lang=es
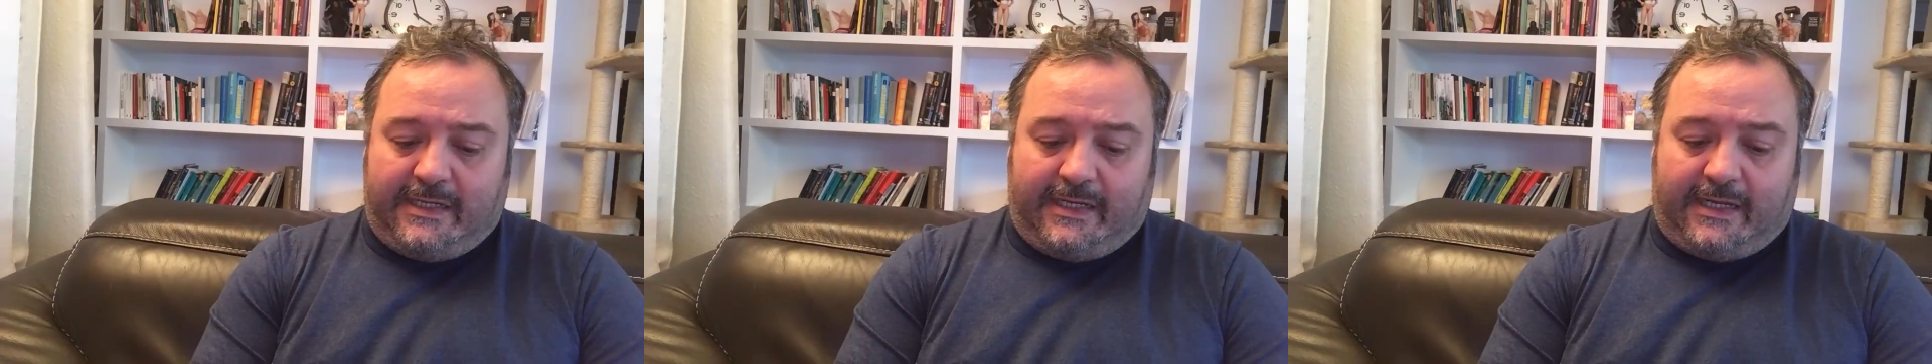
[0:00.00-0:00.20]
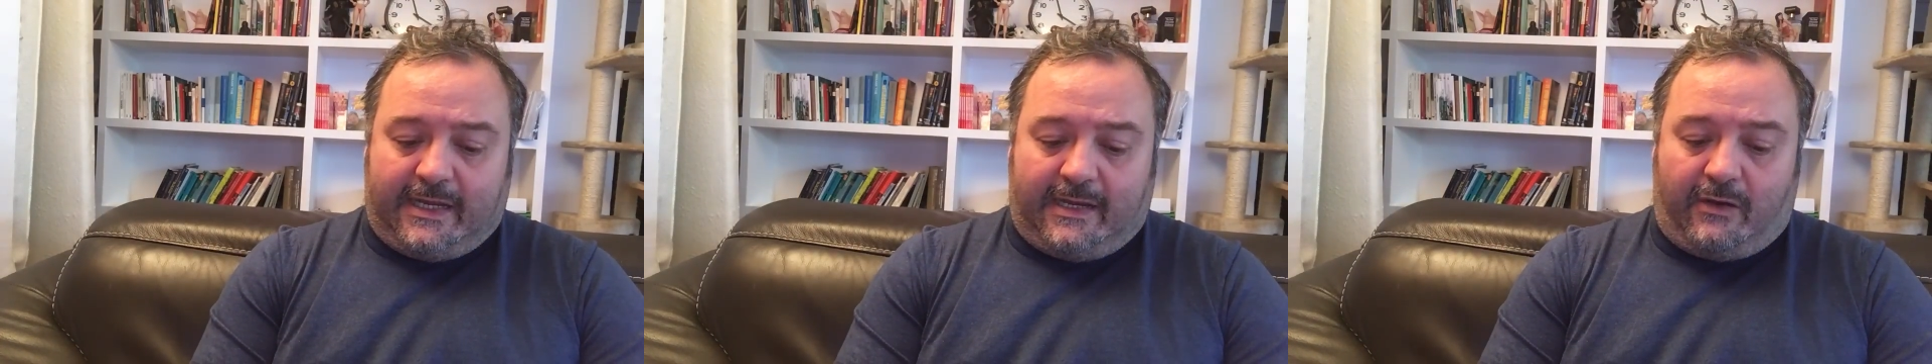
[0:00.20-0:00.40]

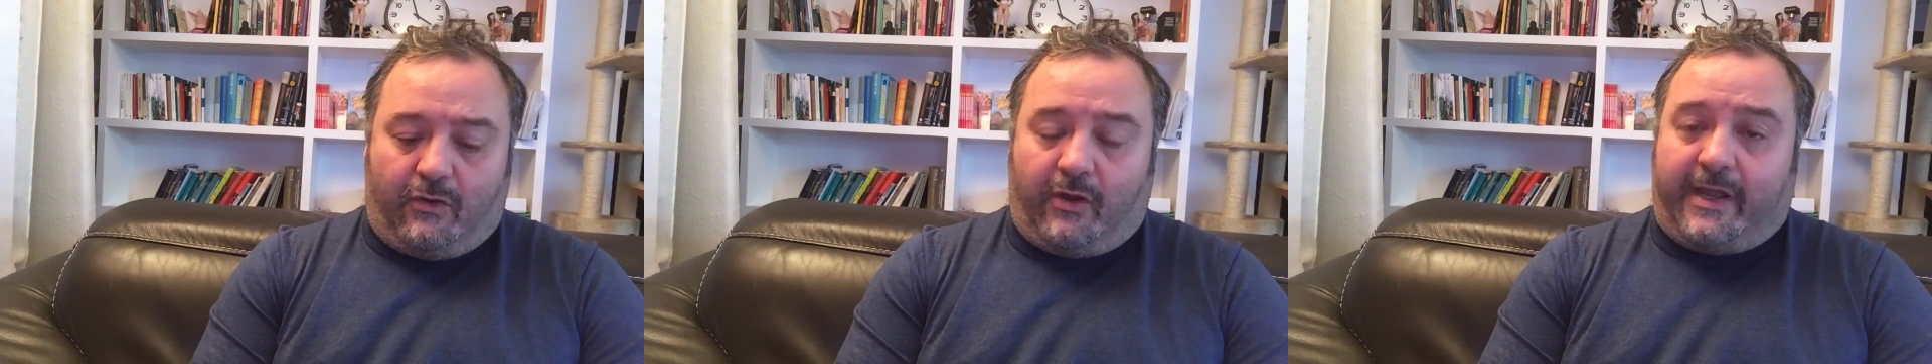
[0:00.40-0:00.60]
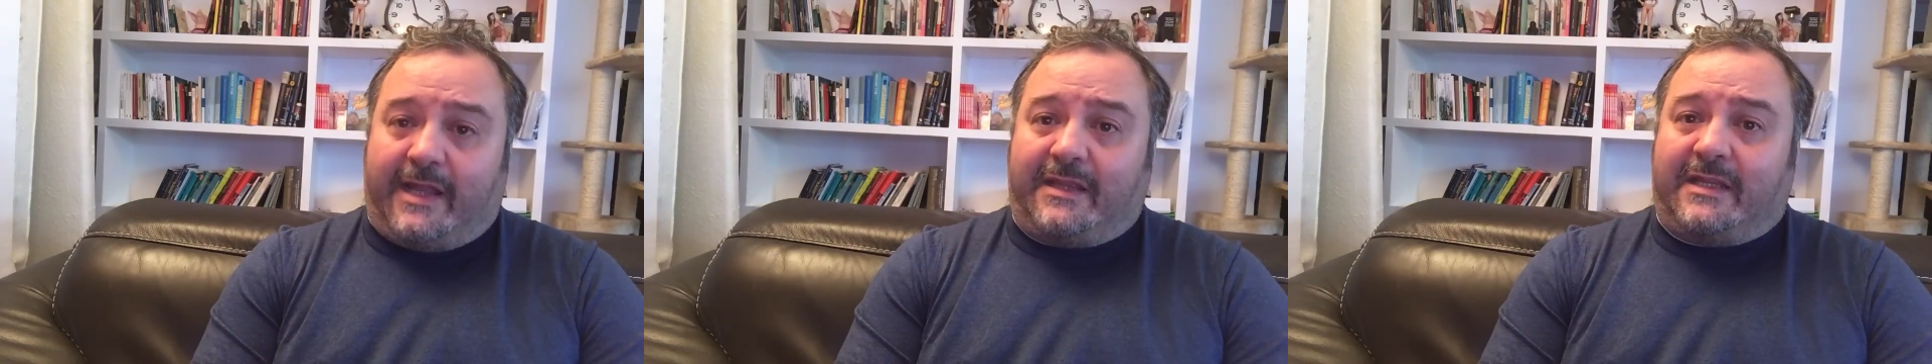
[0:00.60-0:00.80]
que
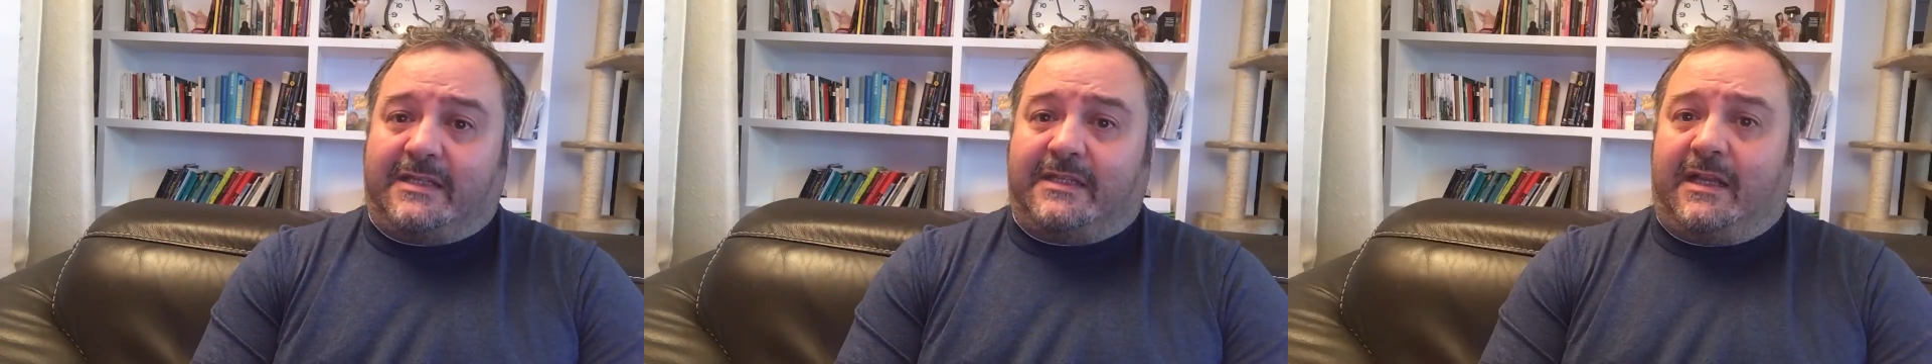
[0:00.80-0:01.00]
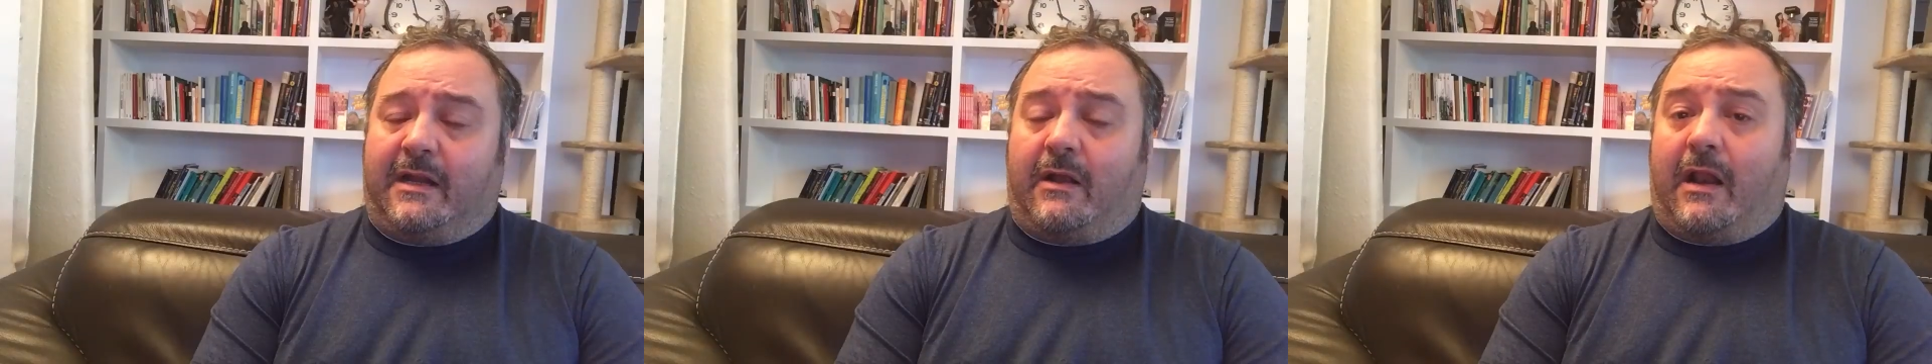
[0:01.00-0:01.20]
lo que
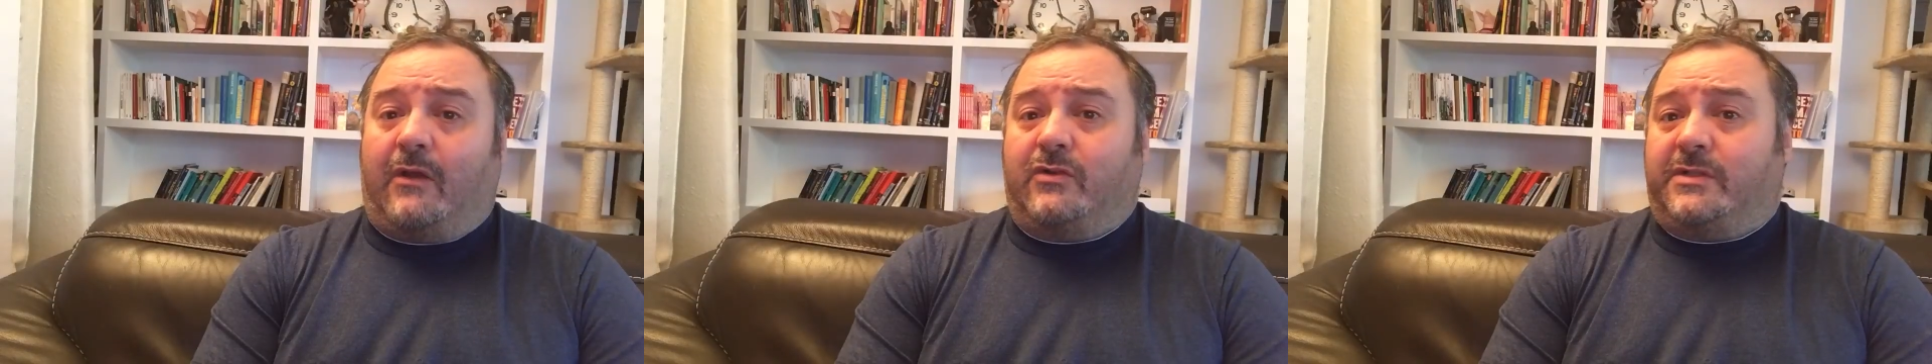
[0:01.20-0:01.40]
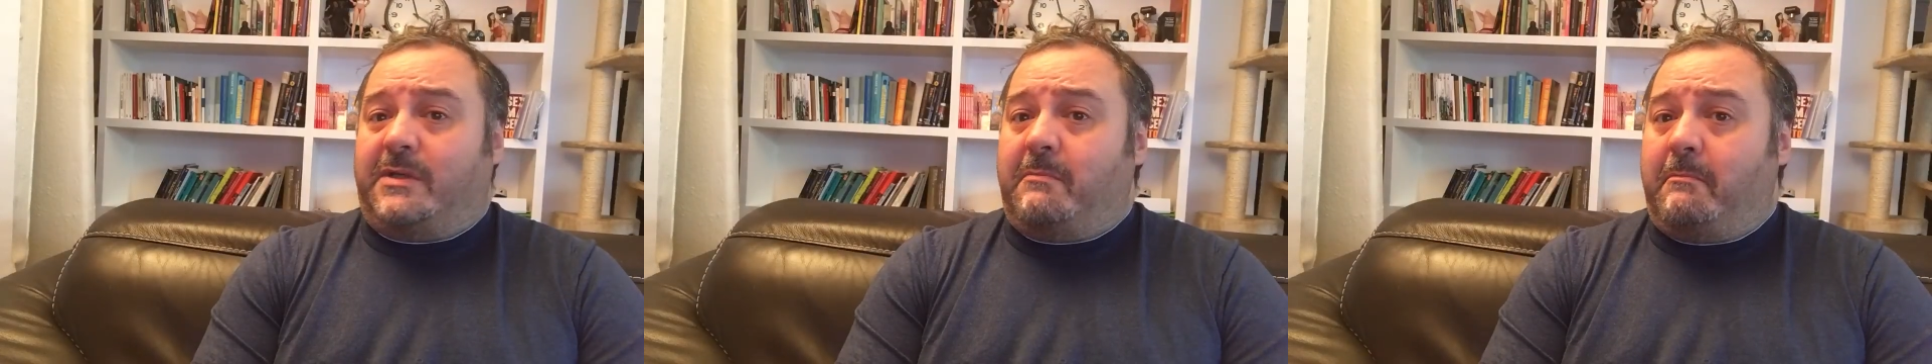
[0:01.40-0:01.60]
antes era
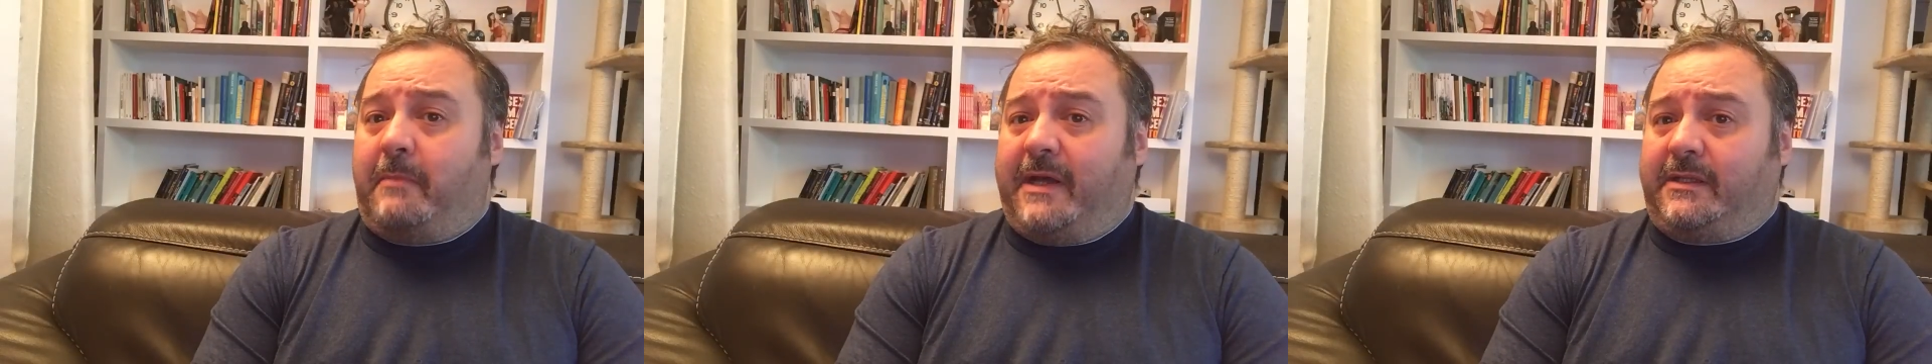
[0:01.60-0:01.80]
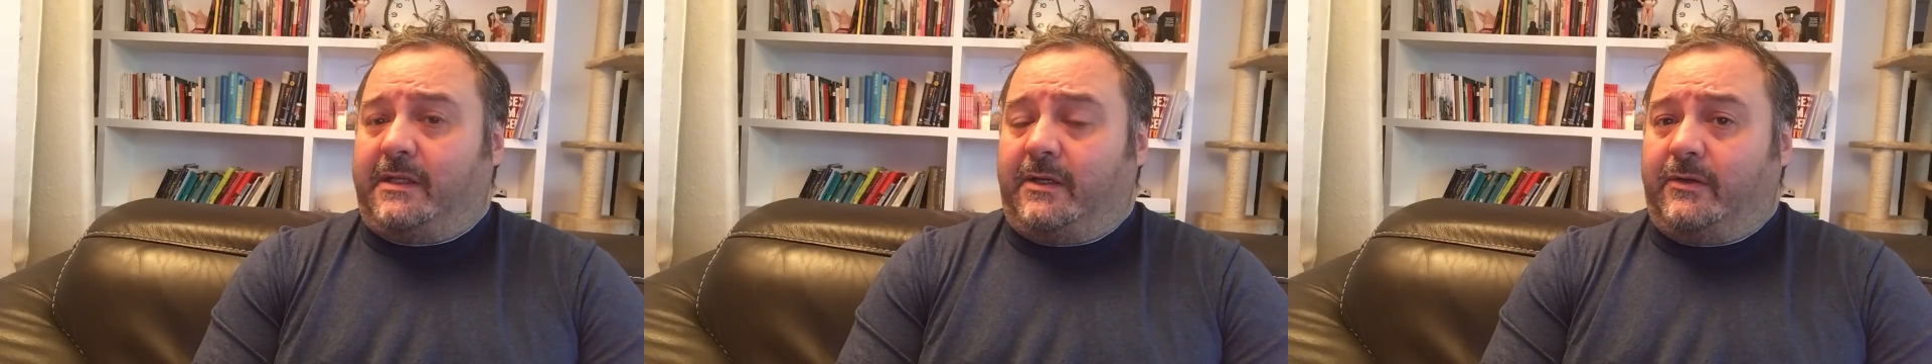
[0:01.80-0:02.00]
algo
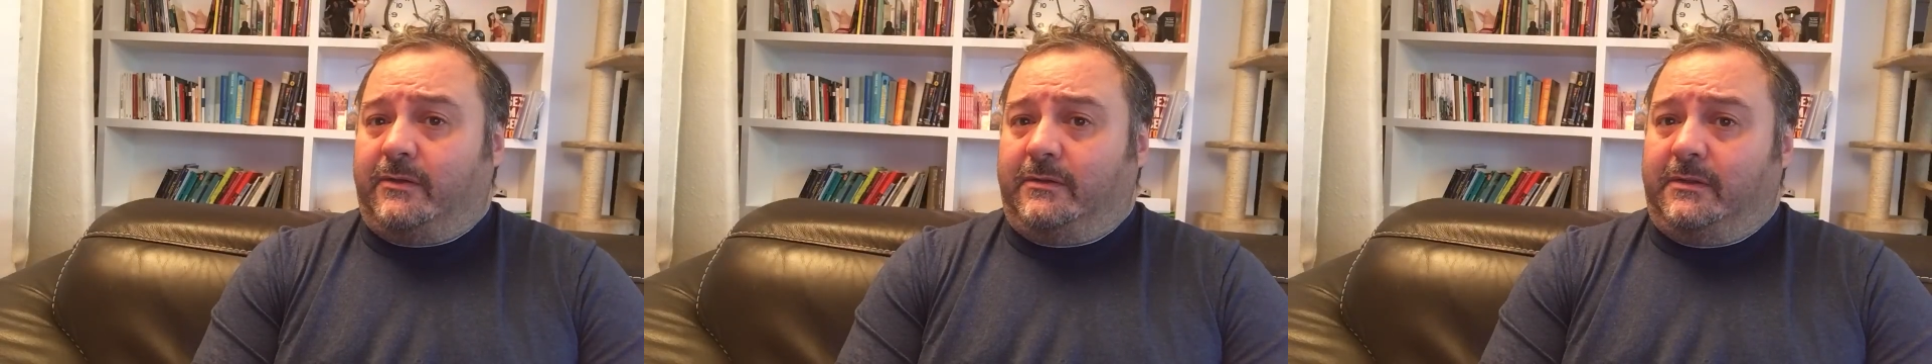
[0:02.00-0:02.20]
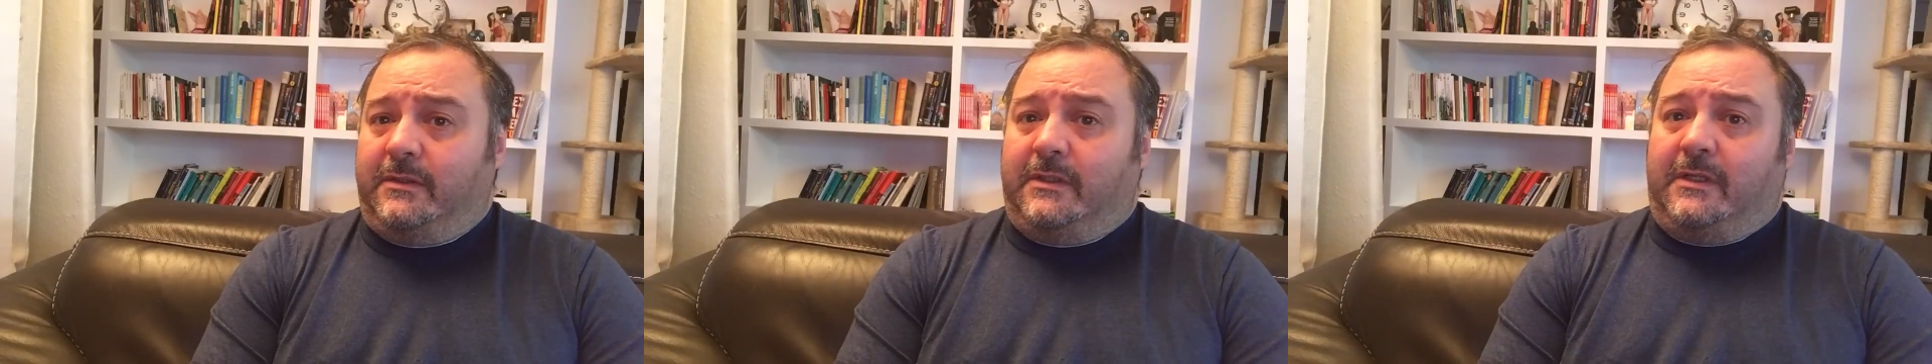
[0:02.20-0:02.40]
simpático,